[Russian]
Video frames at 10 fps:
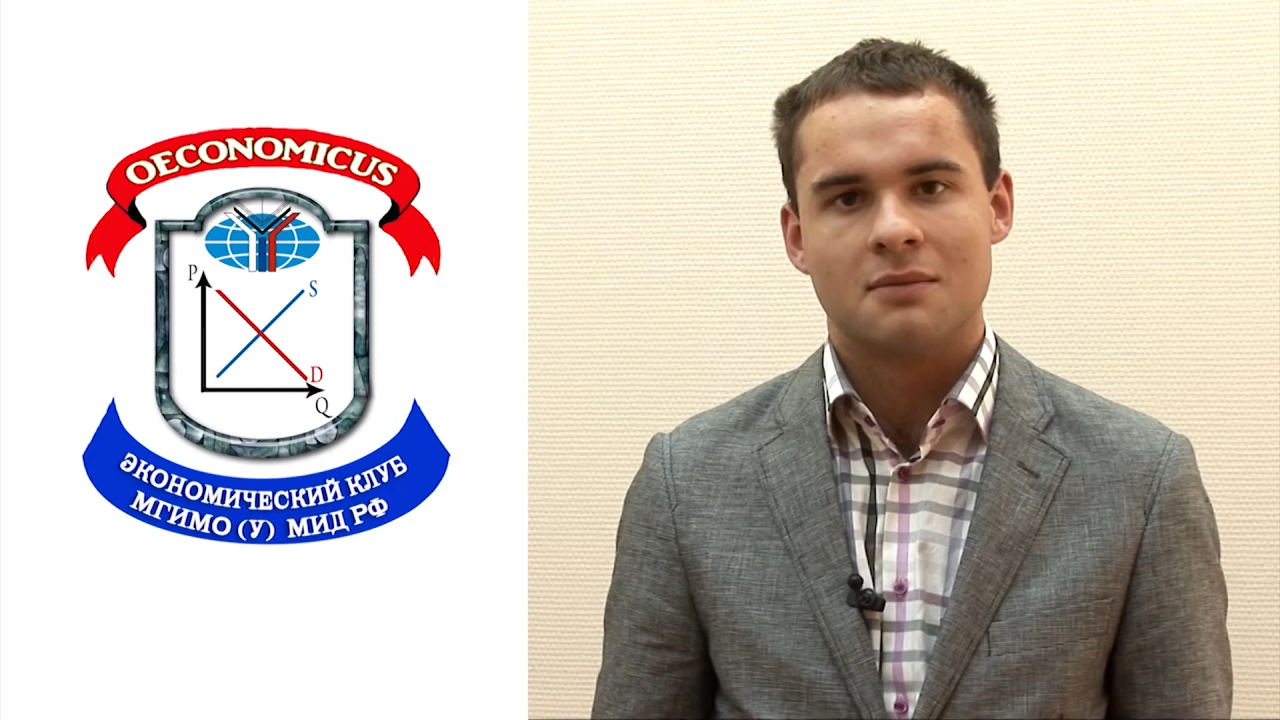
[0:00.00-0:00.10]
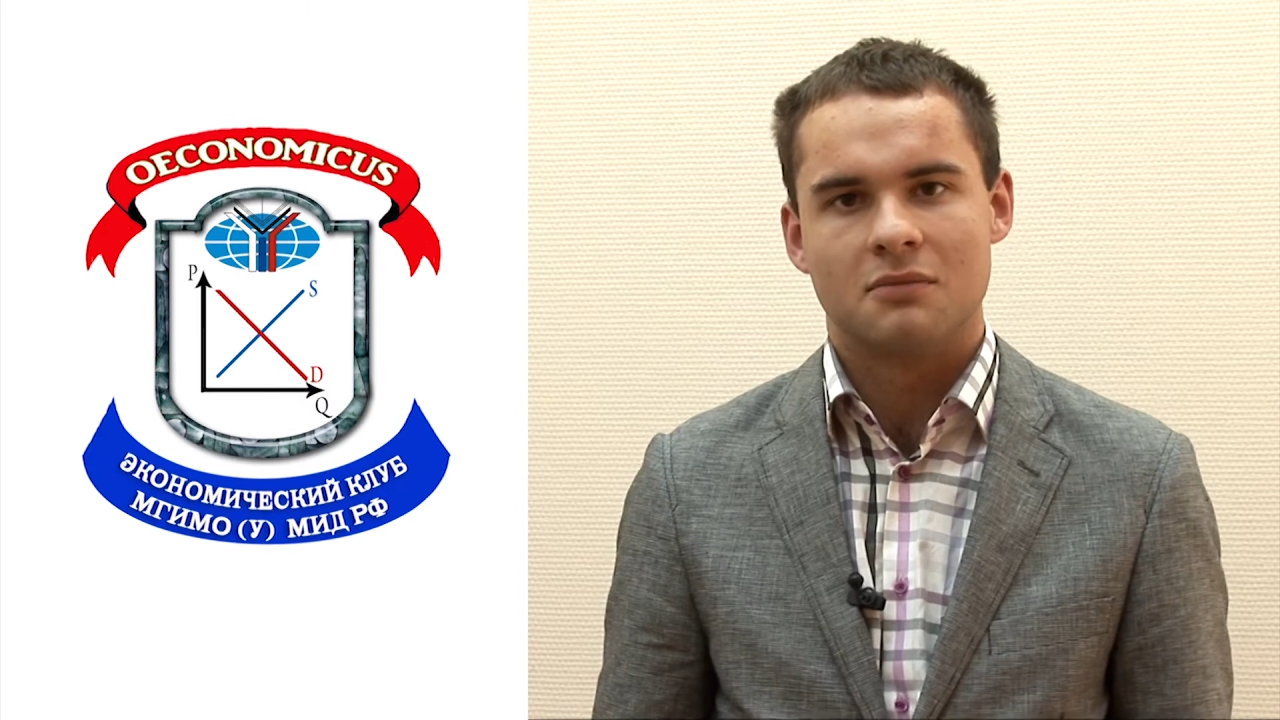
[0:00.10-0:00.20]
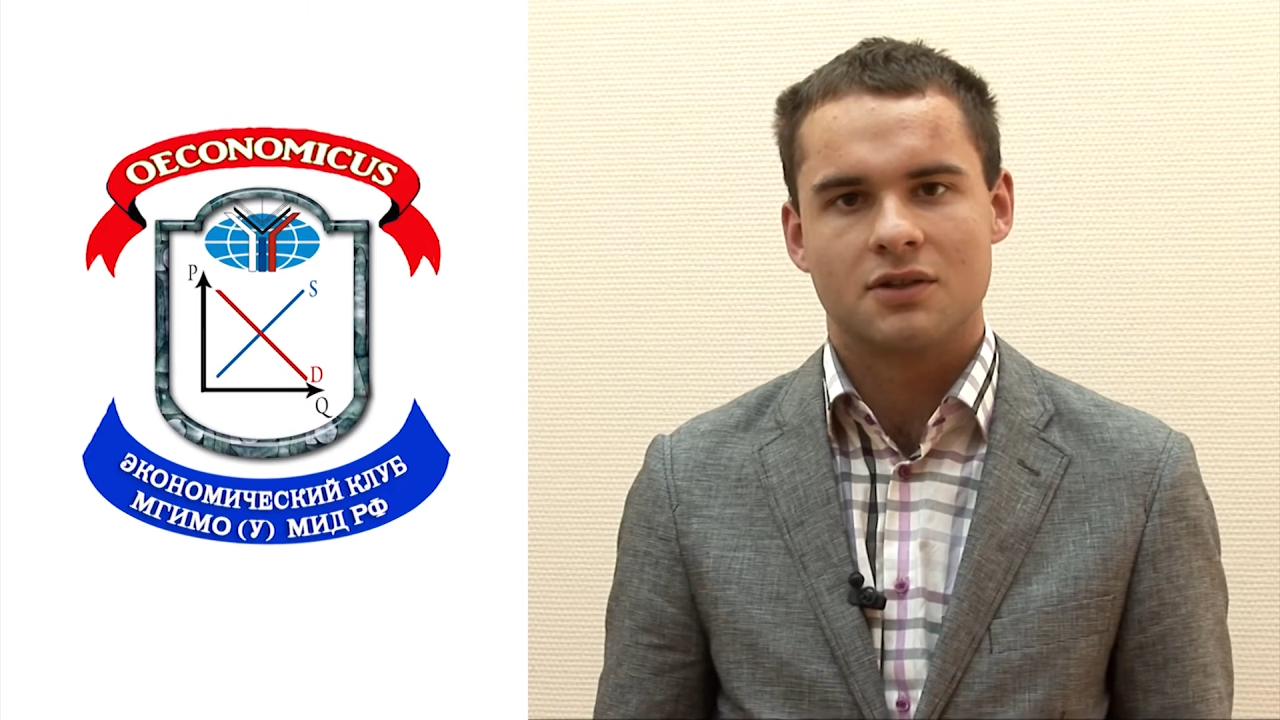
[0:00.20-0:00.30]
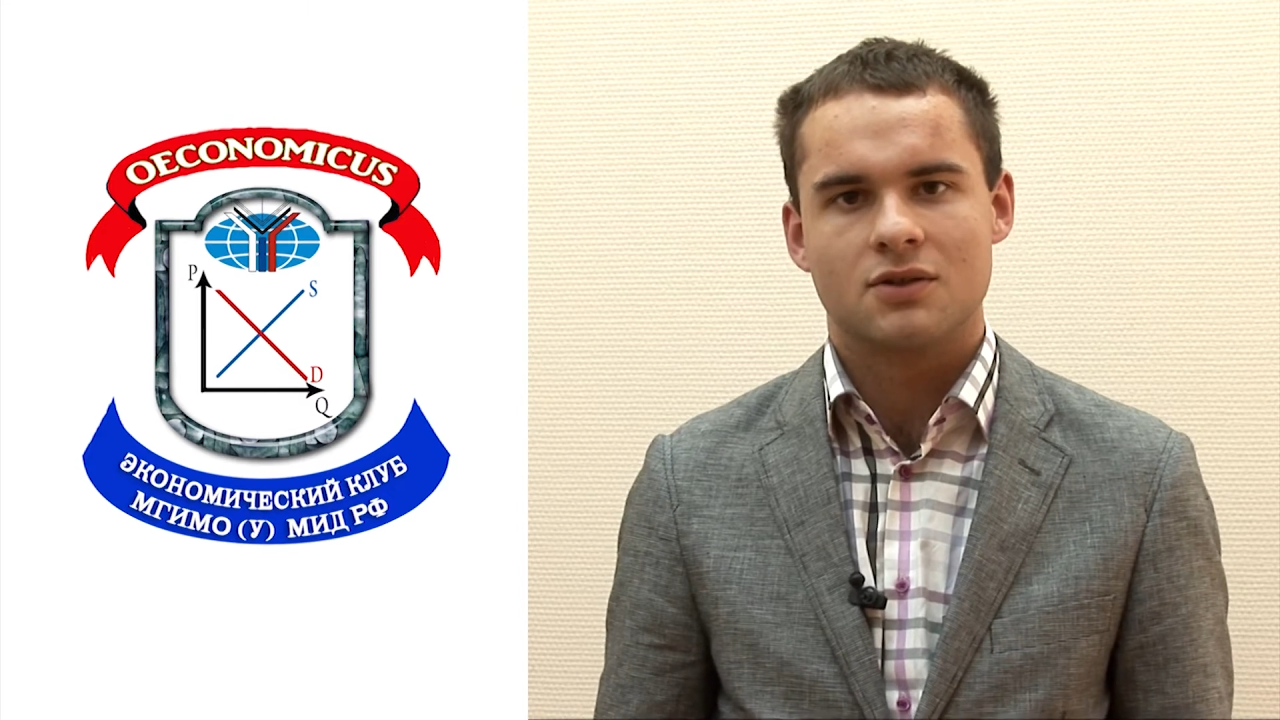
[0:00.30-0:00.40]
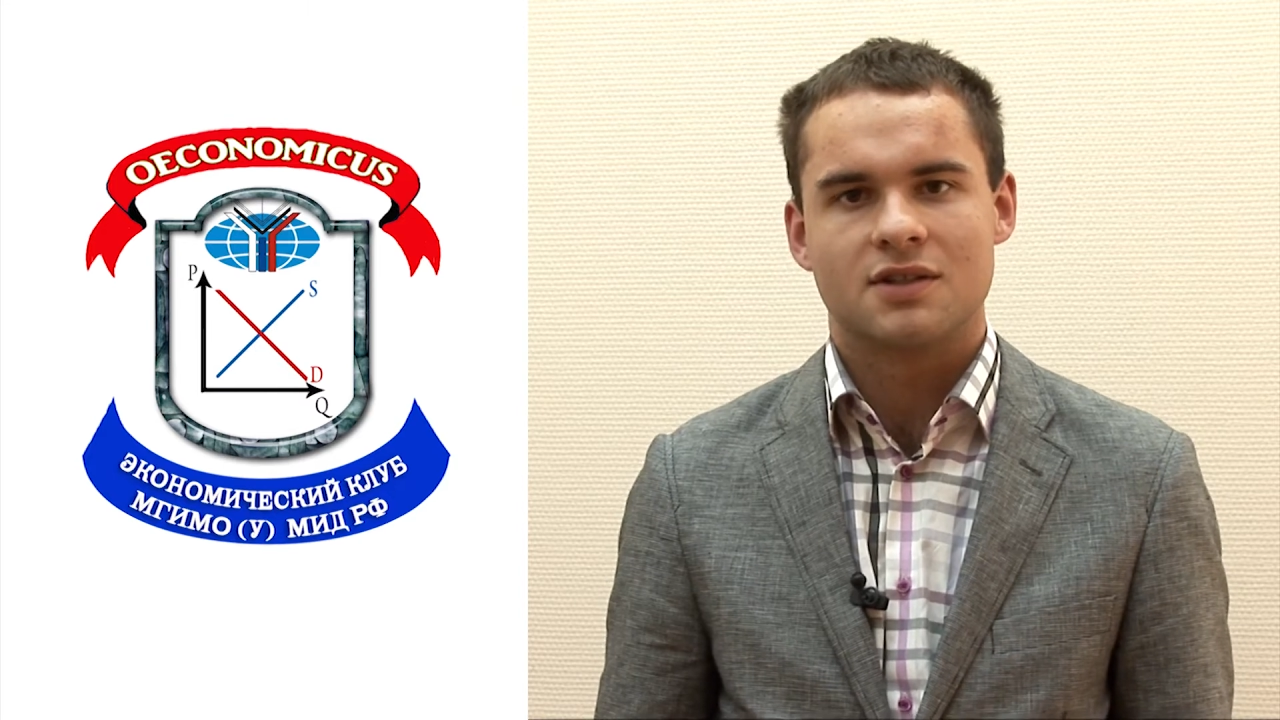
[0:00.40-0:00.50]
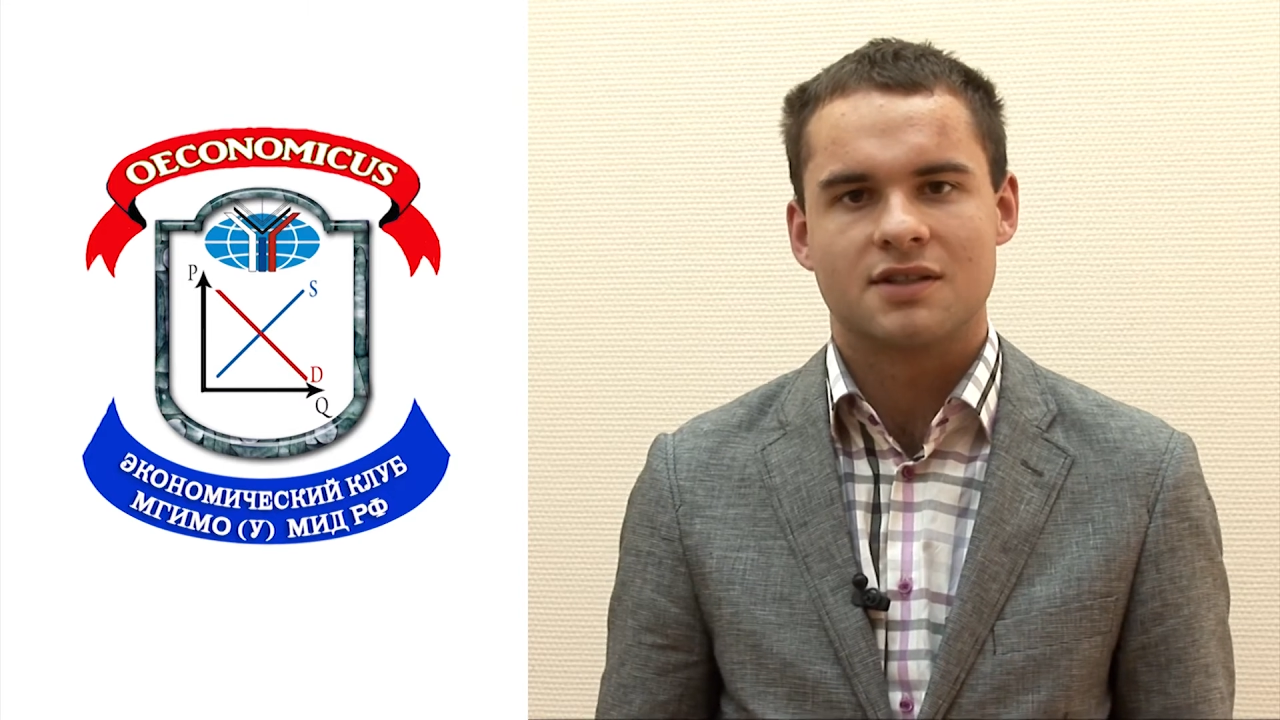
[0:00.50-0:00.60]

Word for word: «Молодежная